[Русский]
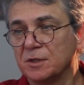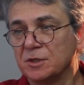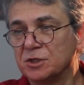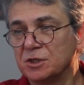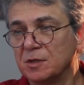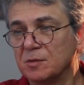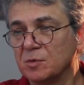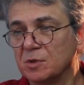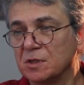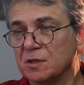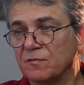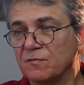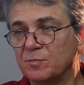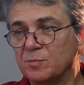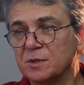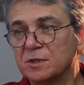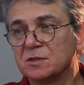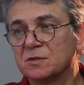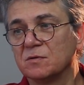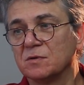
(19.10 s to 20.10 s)
чем это
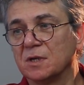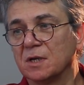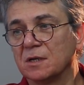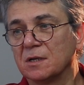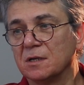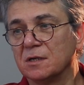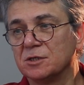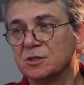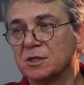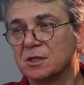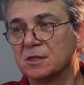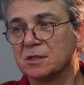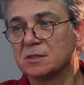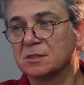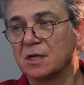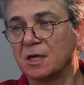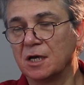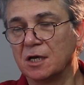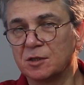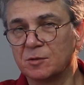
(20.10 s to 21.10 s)
вписывание
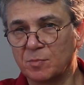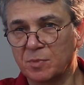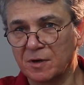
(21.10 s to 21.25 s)
отличается от